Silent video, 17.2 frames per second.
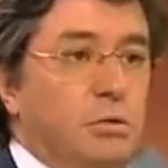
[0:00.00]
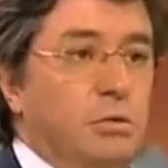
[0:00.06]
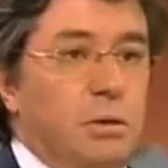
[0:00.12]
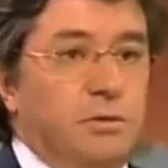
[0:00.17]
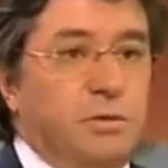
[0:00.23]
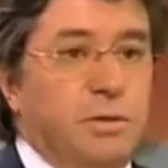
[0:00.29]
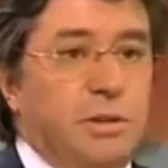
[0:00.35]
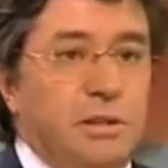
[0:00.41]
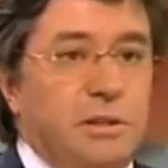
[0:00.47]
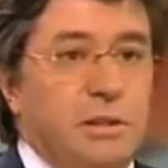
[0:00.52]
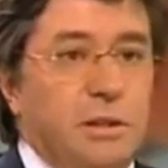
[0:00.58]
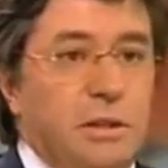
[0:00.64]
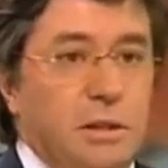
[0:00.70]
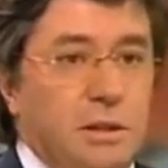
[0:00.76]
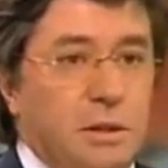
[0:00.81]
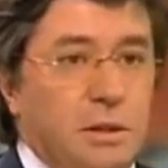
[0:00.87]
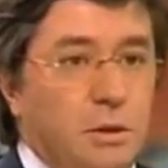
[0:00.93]
da assessoria
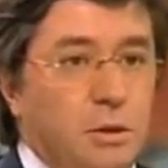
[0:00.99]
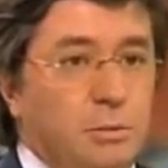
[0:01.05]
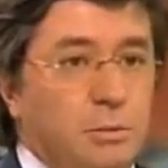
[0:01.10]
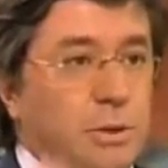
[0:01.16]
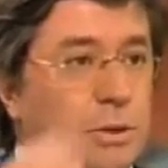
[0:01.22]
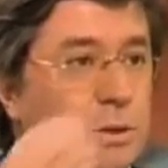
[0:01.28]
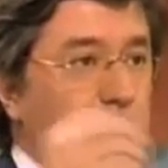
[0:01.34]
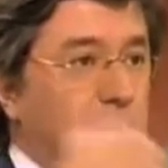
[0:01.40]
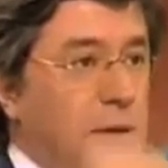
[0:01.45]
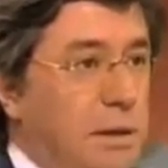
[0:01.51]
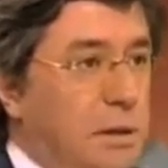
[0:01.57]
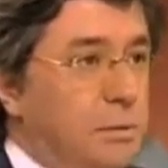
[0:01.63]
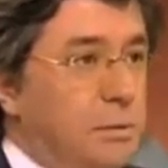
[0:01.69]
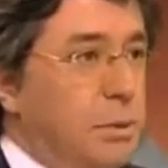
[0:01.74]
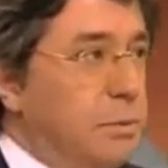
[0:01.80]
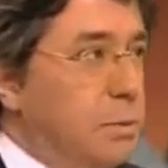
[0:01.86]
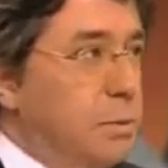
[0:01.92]
financeira da compra
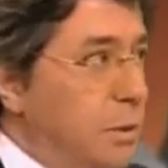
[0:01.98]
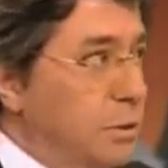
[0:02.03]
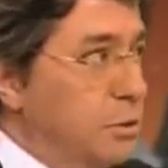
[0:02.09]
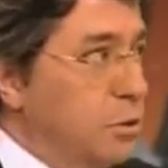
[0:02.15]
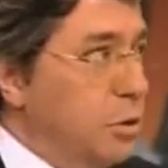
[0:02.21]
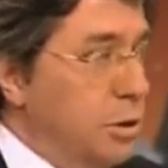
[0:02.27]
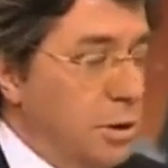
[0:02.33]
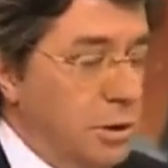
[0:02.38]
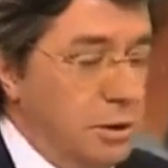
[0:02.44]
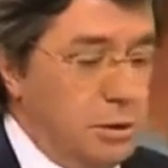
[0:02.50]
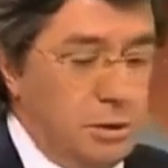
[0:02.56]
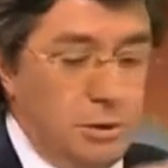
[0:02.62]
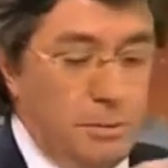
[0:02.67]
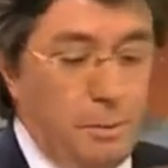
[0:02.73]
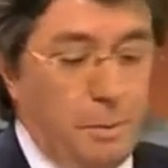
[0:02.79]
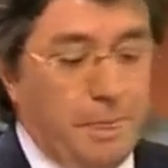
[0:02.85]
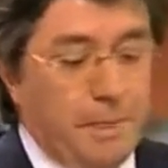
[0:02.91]
da EDP por parte dos
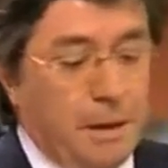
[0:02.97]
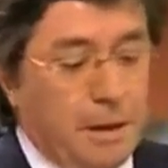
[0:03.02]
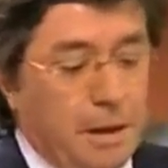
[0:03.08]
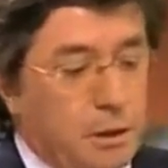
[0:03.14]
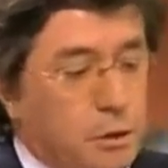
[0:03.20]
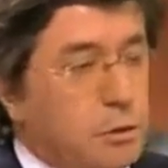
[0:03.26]
chineses.